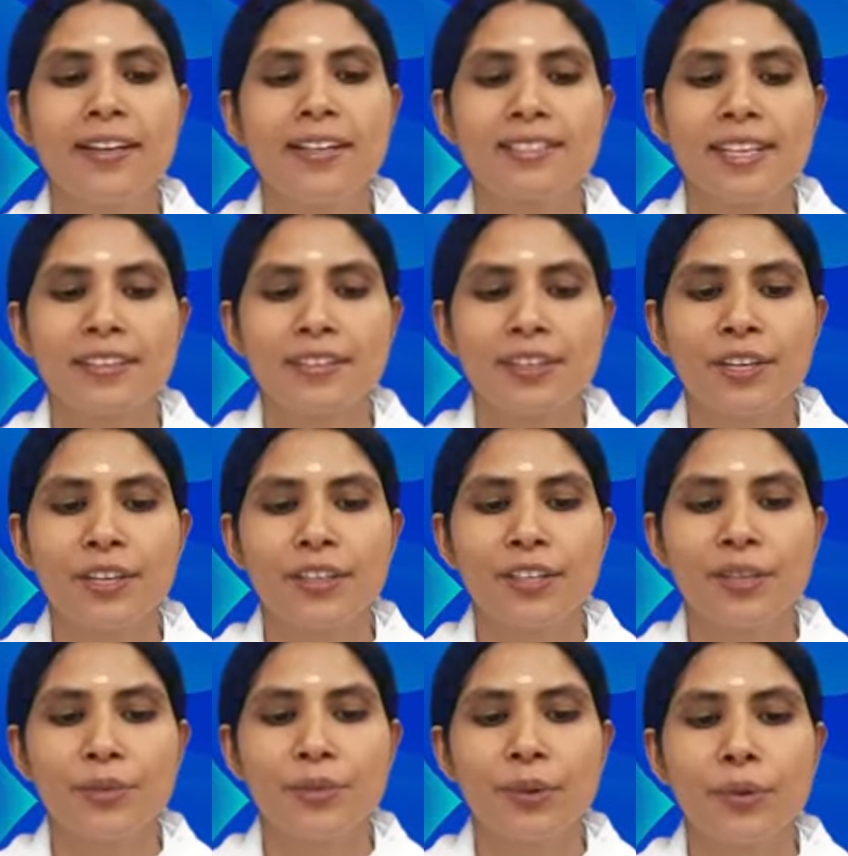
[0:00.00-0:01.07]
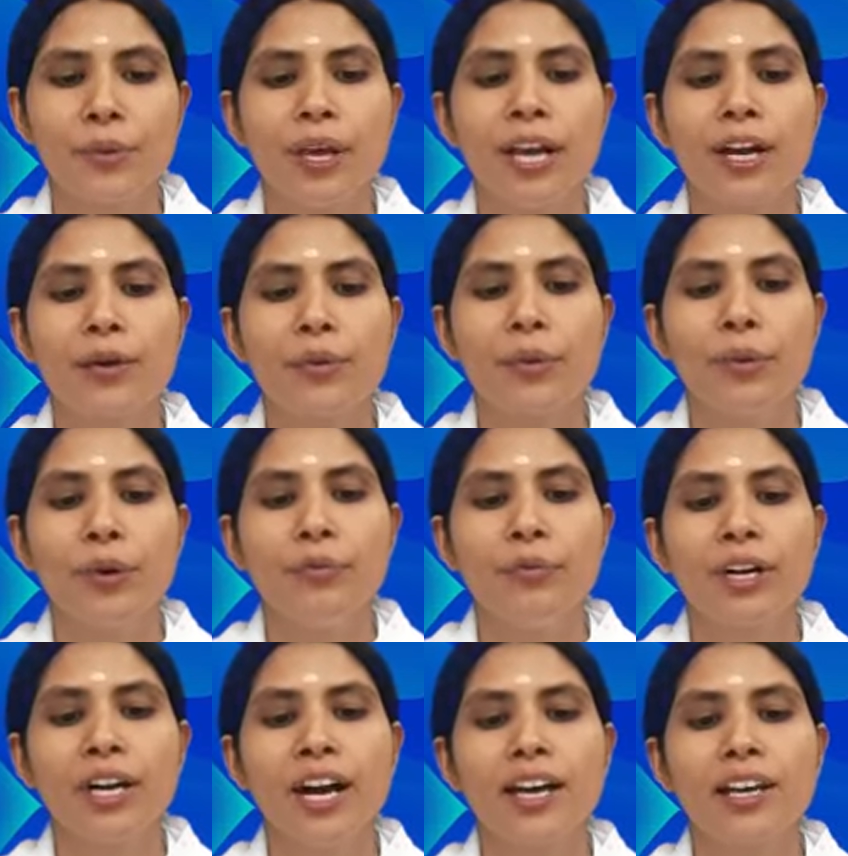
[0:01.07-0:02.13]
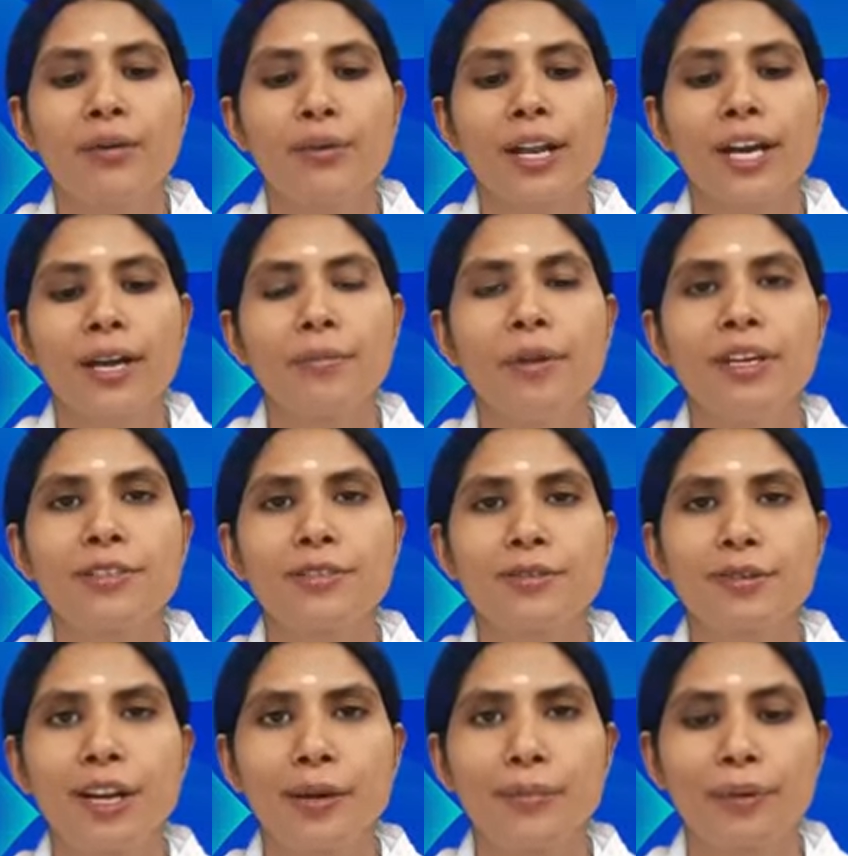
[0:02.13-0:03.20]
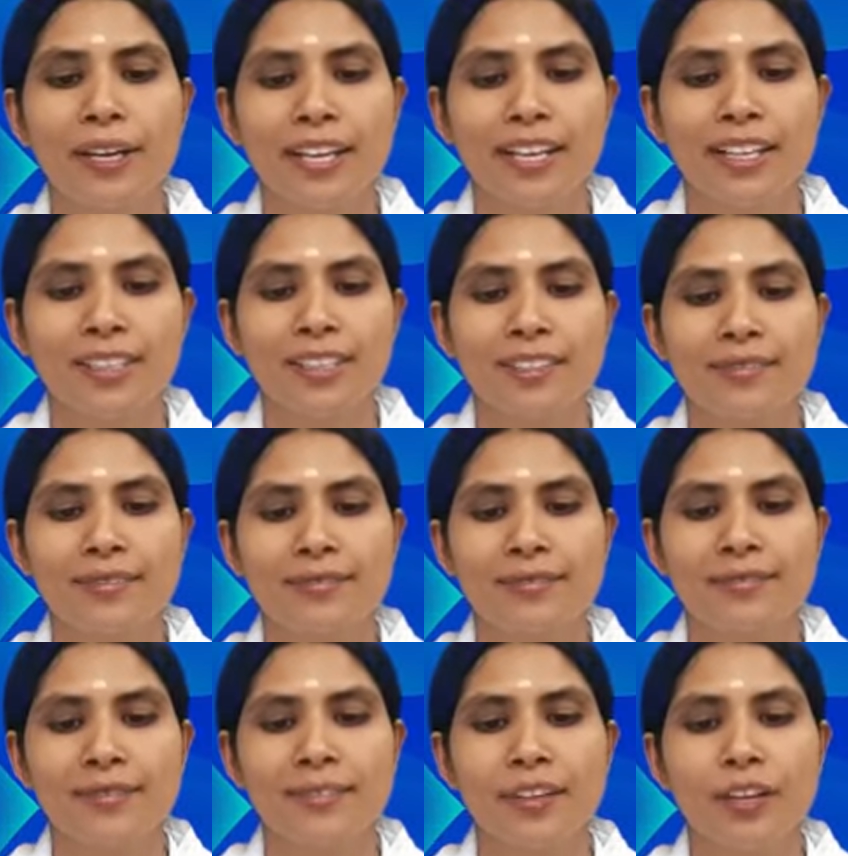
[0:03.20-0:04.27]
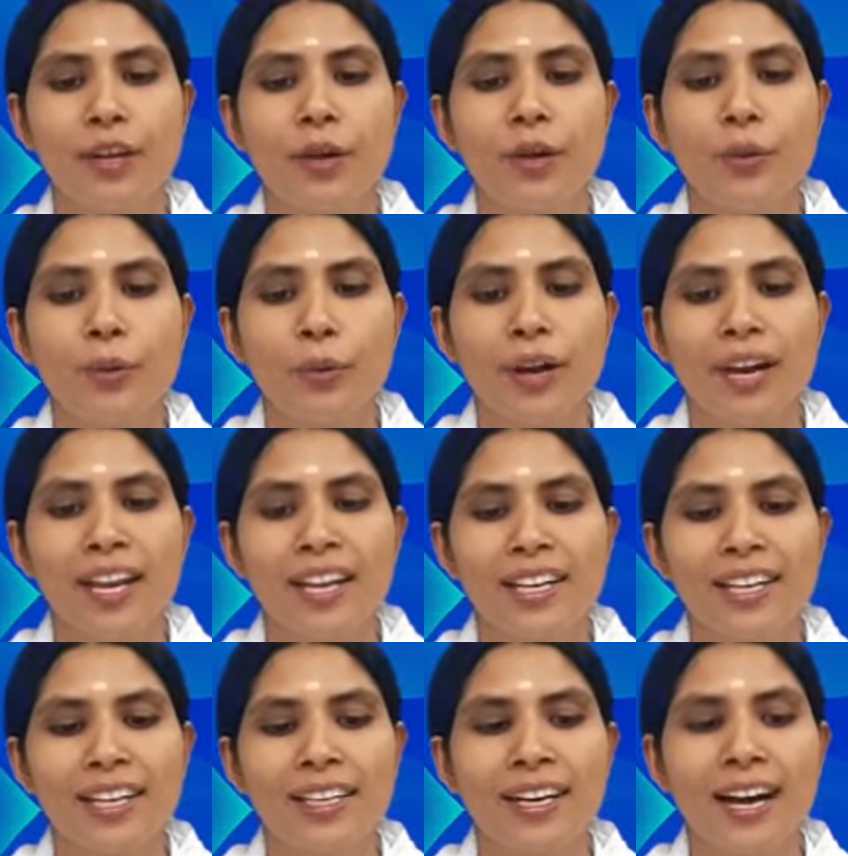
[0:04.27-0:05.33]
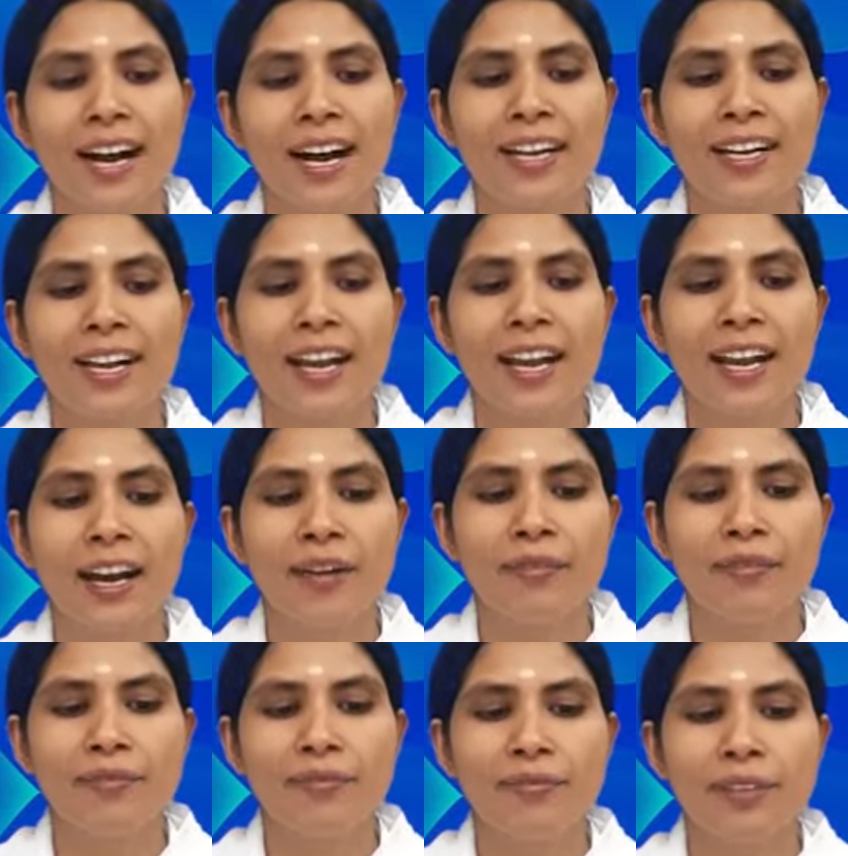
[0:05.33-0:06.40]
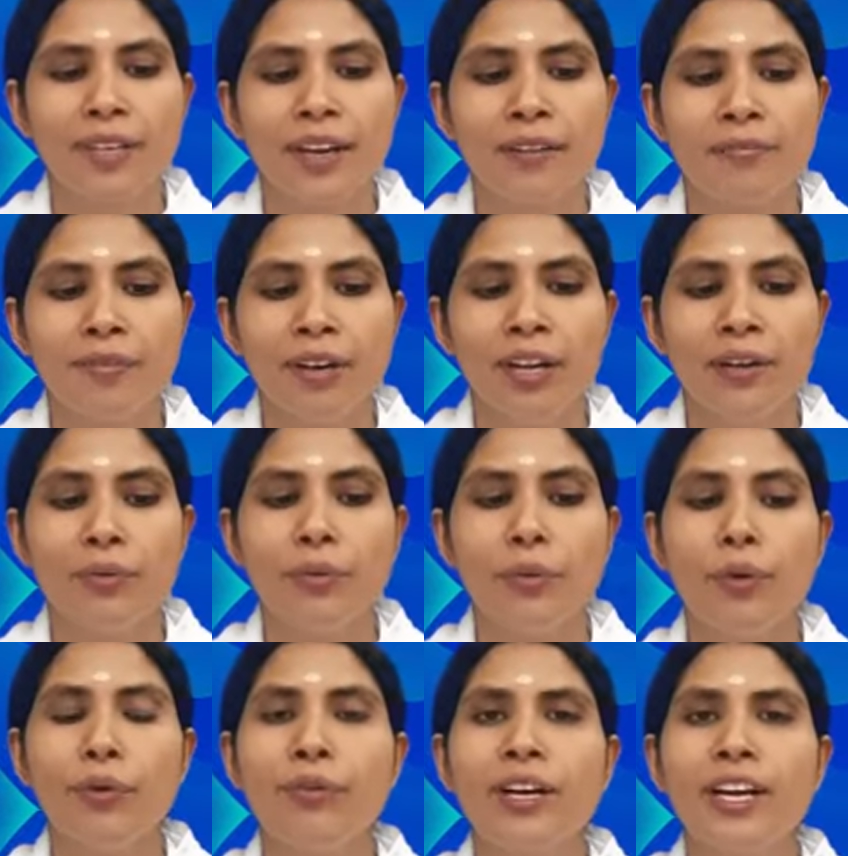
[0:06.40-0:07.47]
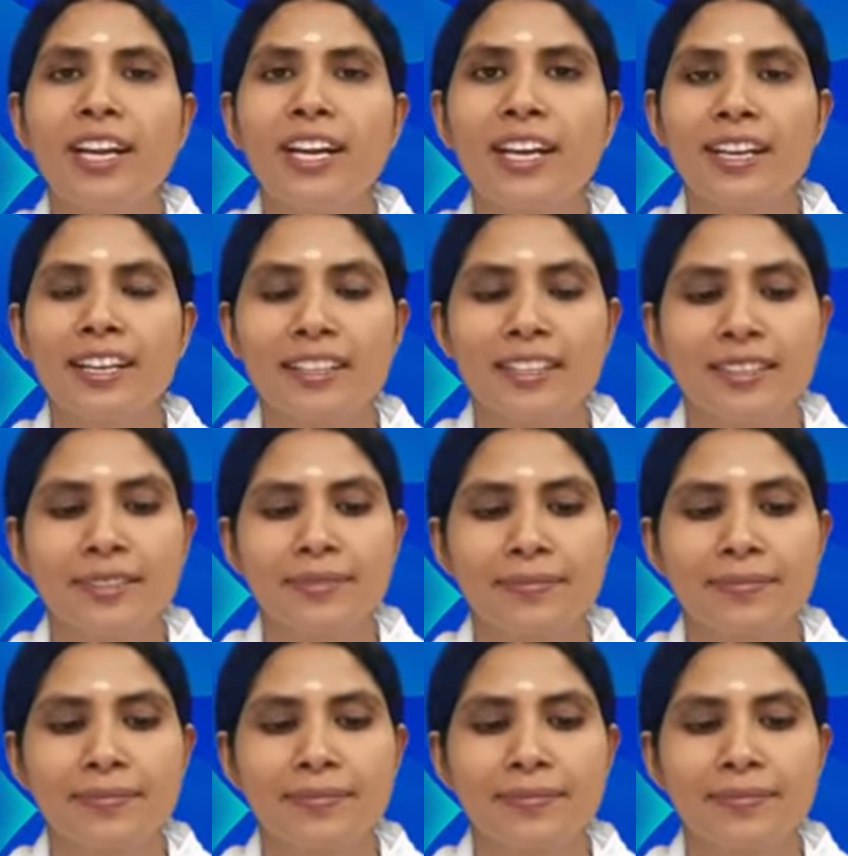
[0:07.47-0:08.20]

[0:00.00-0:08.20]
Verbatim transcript: சத்தியத்தையும் கூட ஓய்வுக்கான உலகம் என்று சொல்லப்படுகிறது உங்களுக்கு அங்கே அவ் எவ்வளவு ஓய்வு கிடைக்கிறது